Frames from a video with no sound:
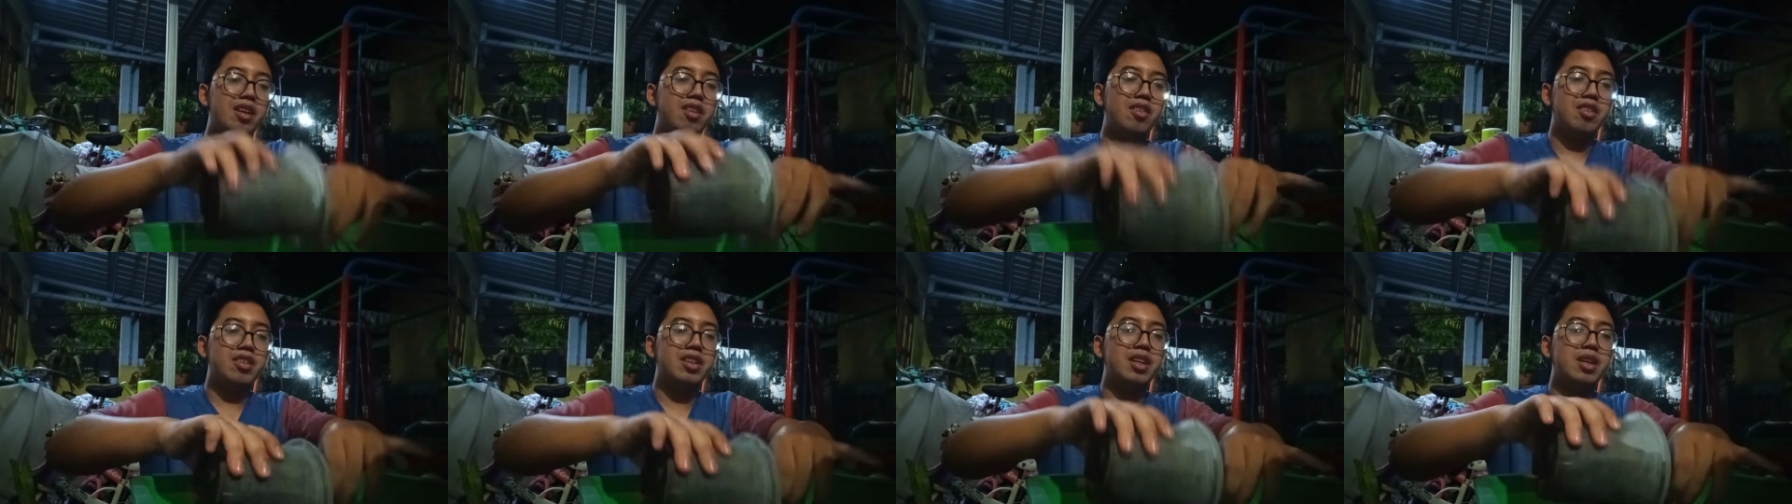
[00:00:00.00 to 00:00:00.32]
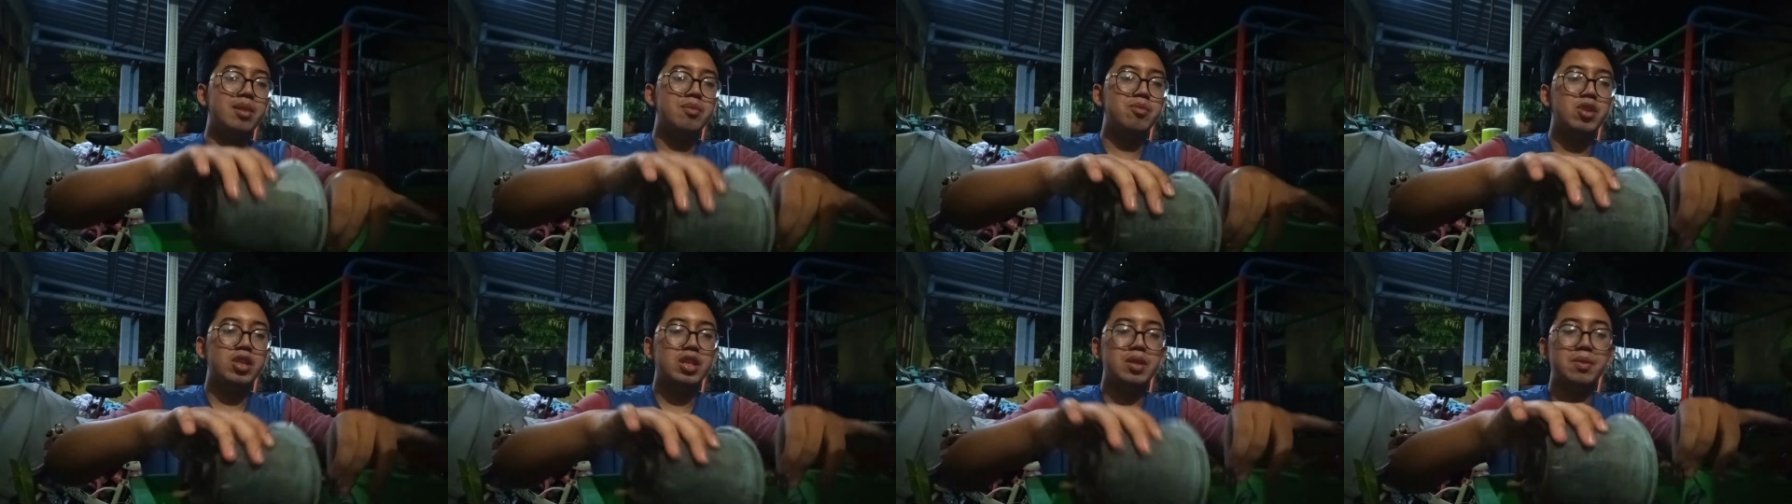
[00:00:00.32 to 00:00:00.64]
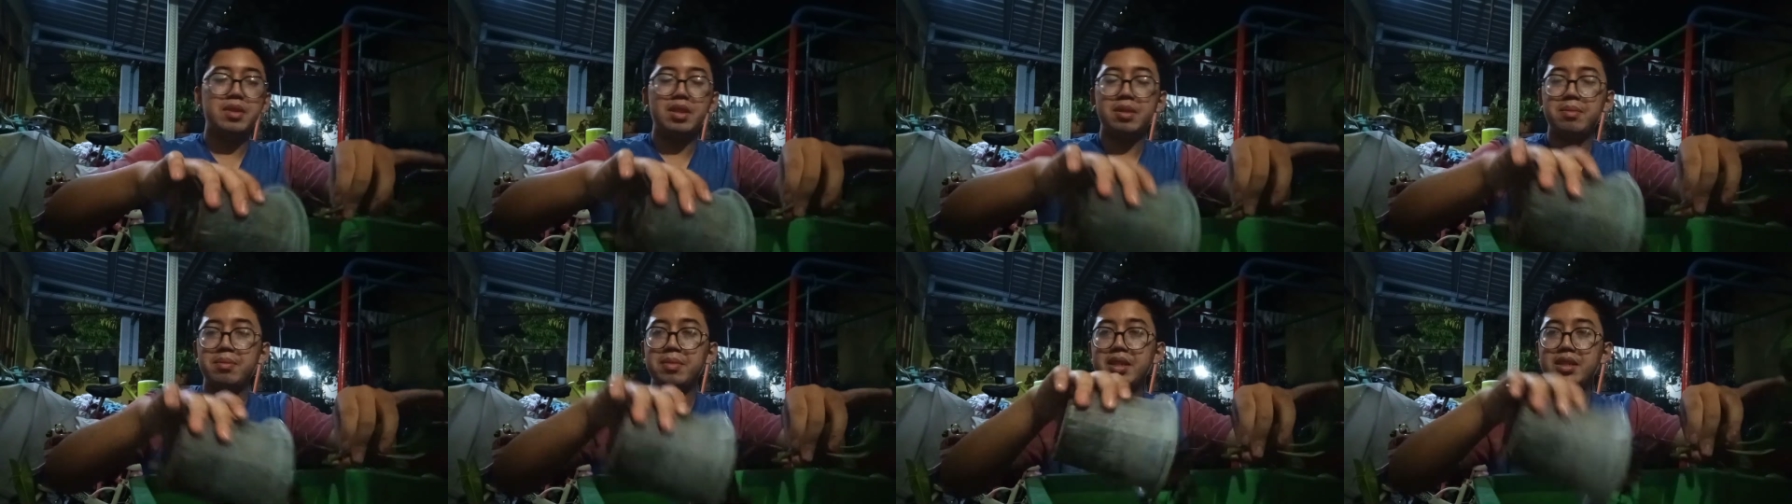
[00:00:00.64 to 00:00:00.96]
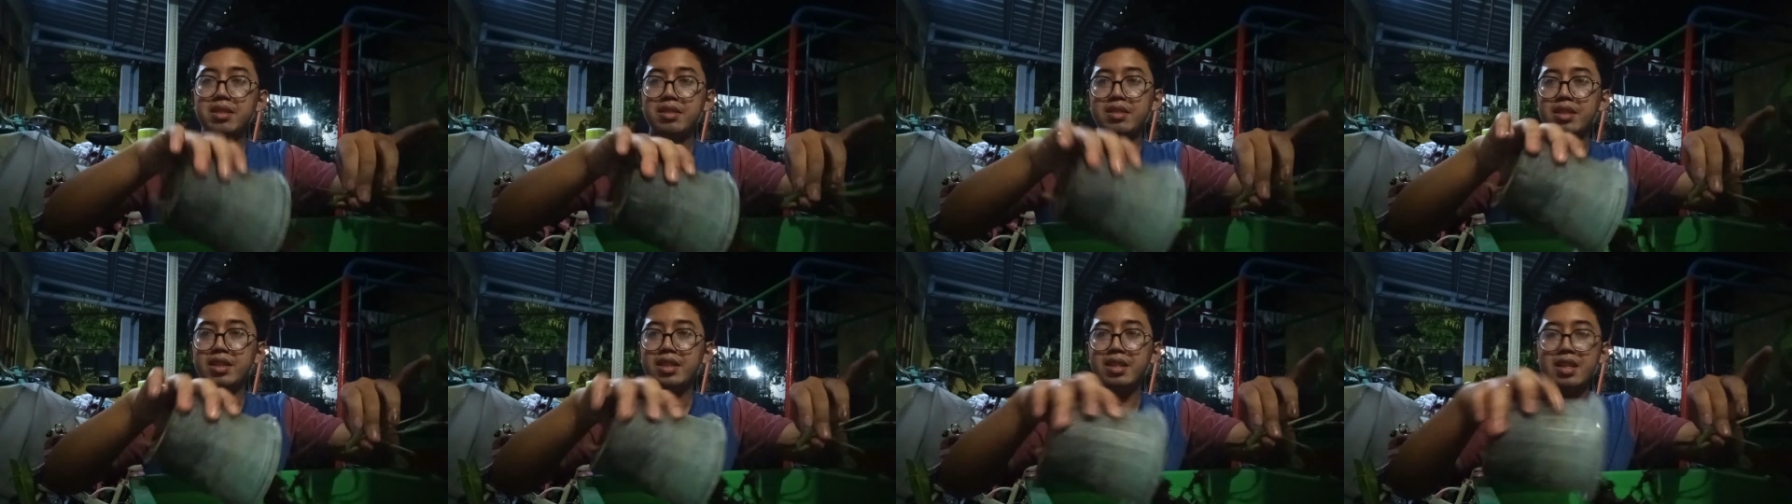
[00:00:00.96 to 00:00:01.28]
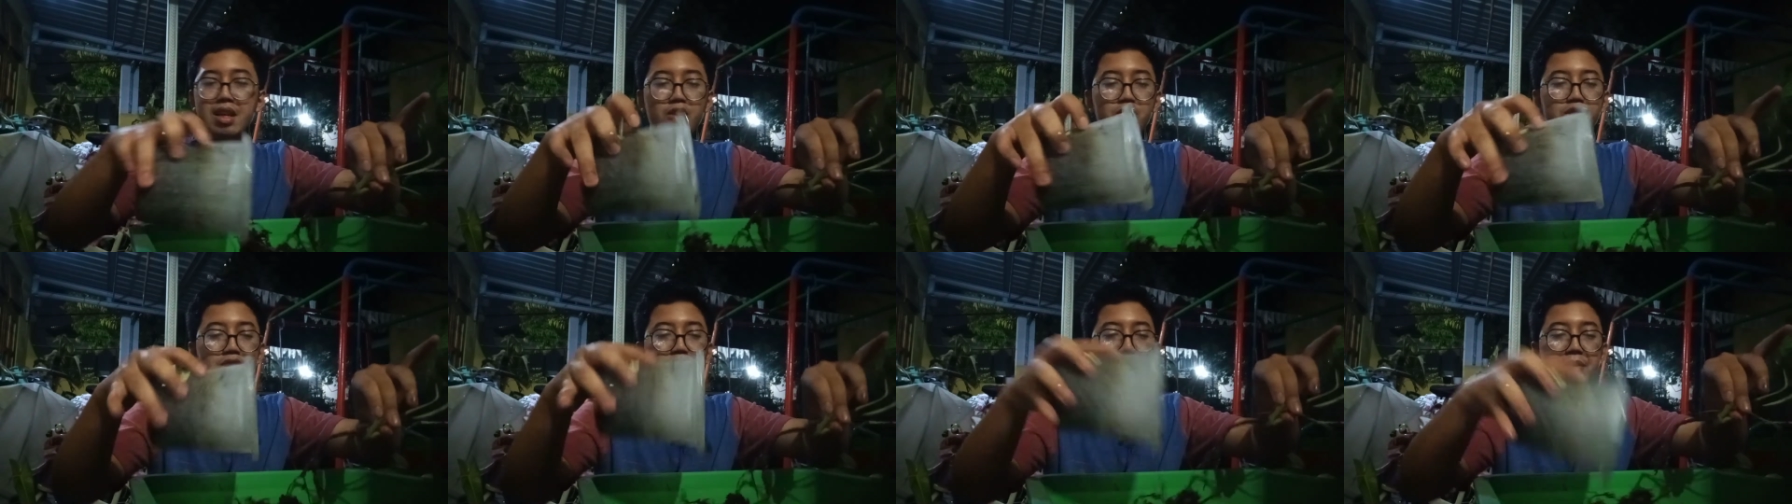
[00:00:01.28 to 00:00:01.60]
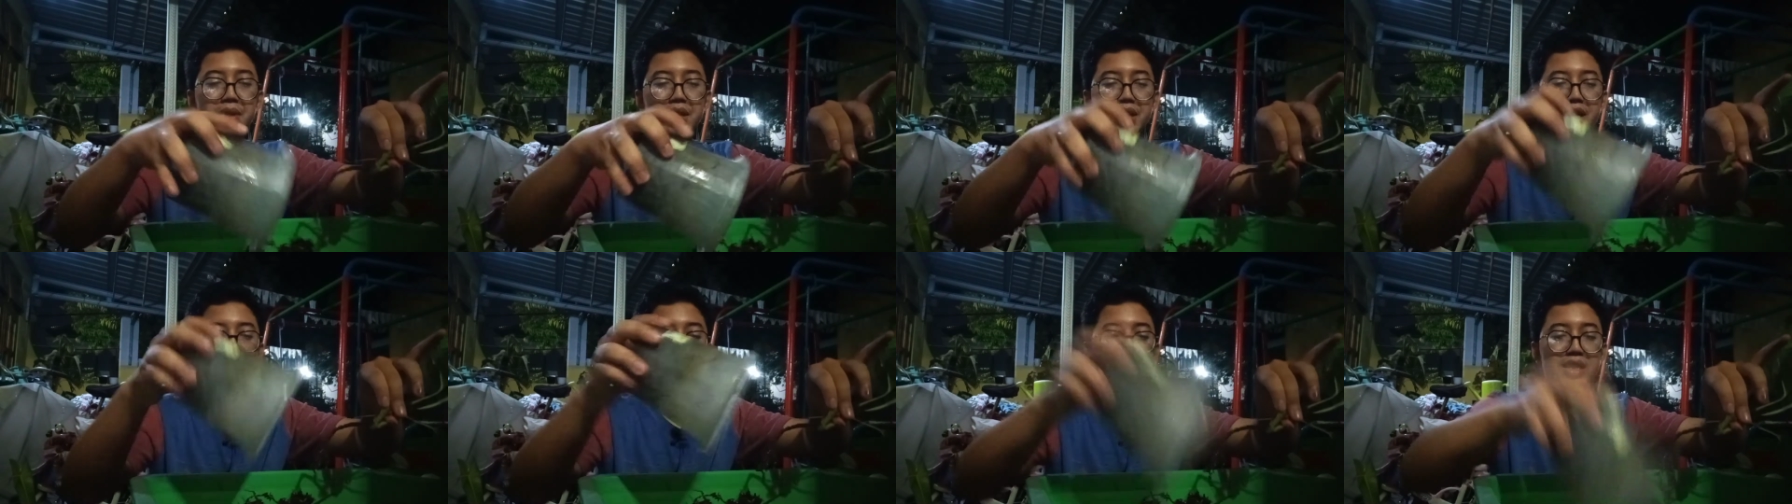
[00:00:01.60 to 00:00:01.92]
Oh iya buat teman-teman, ini aku
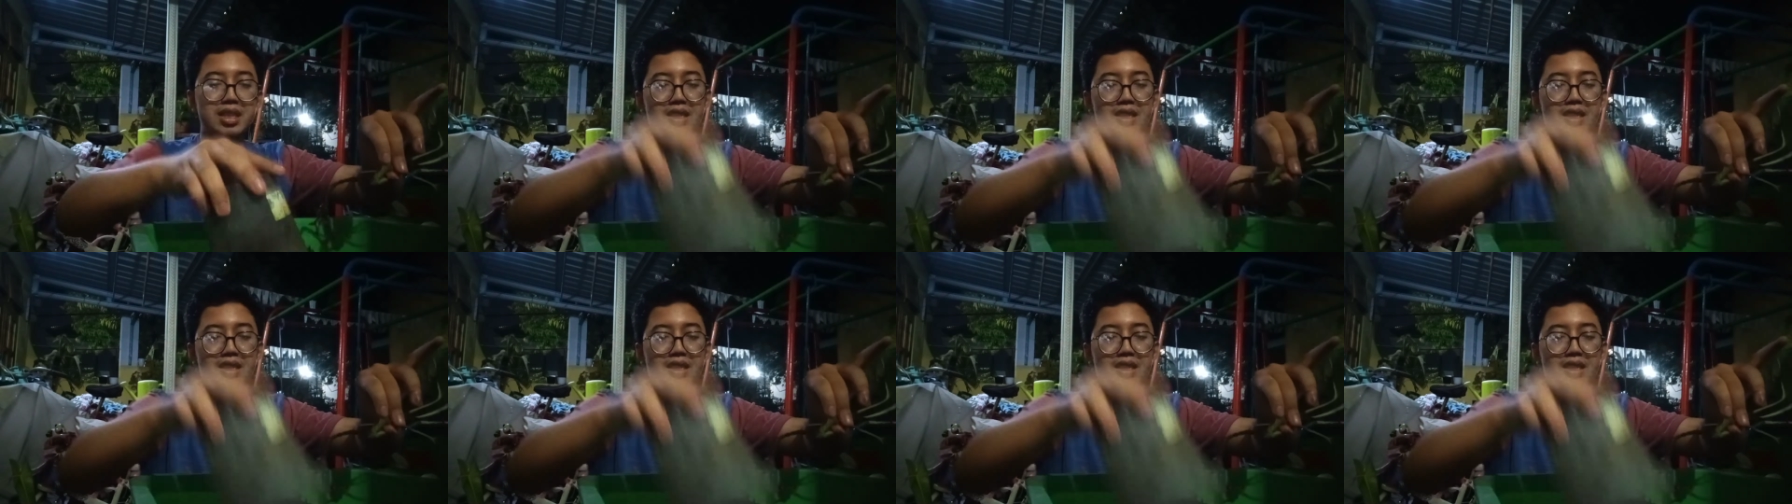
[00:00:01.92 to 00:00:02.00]
sambil eh,